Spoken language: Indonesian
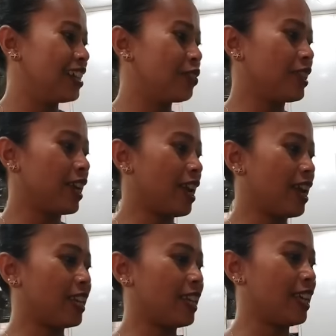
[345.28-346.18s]
dunia
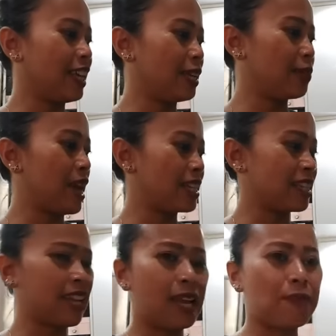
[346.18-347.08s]
lagi
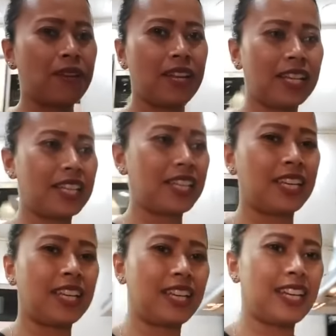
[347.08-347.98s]
biasalah mah
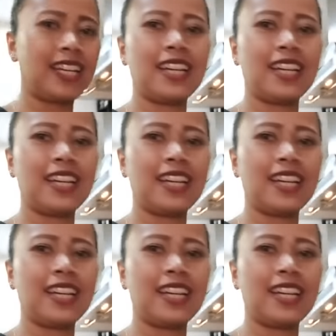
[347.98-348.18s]
lagi